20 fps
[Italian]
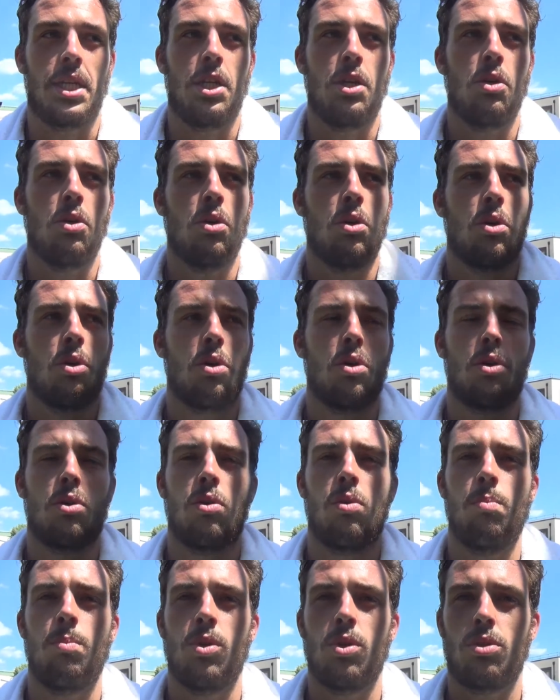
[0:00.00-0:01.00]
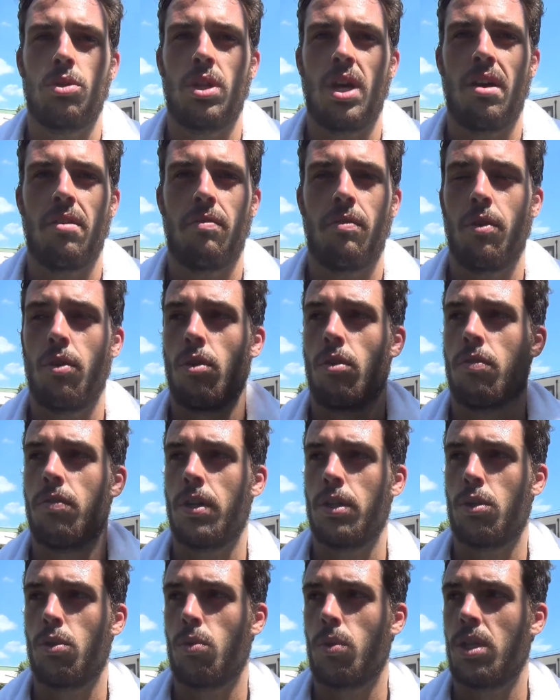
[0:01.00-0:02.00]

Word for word: io con il mio staff ho fatto